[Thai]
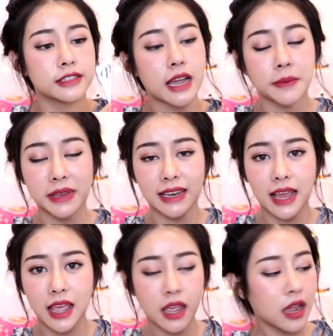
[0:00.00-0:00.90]
จากมิ
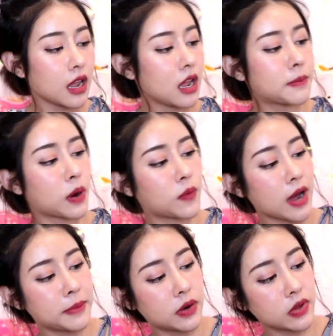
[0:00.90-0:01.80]
เล่บอก
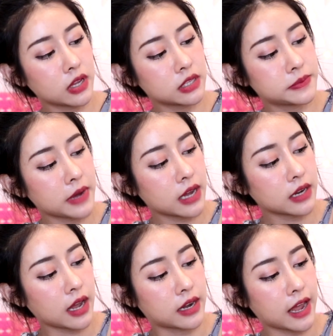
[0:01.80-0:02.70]
ว่า Merry Christmas
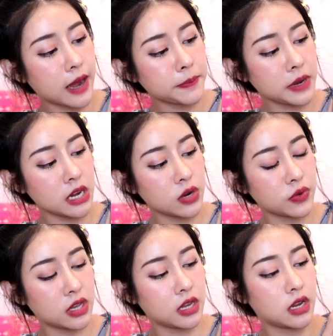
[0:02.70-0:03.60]
and Happy New
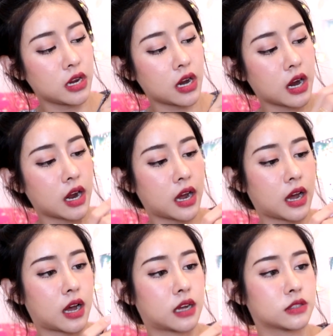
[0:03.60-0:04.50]
Year
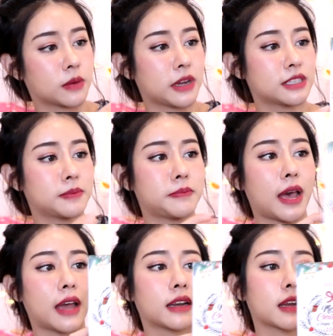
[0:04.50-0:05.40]

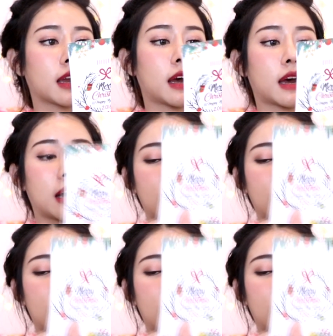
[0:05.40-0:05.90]
2018 นะคะ